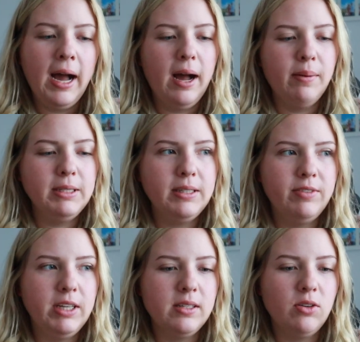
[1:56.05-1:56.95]
Aber das haben
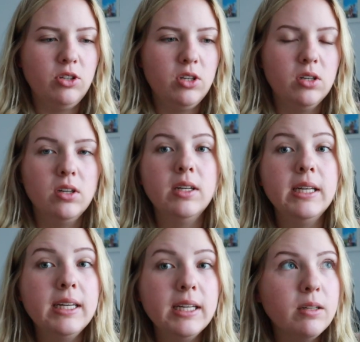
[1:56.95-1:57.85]
wir jetzt heute
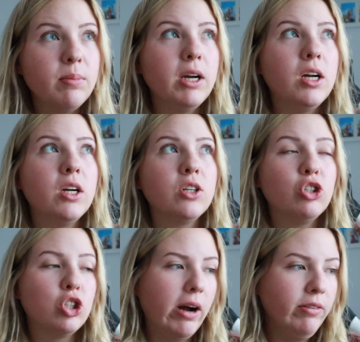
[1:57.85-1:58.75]
nicht mehr
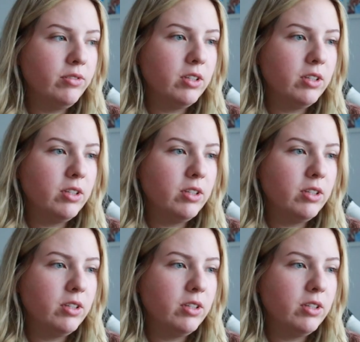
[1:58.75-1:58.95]
geschafft.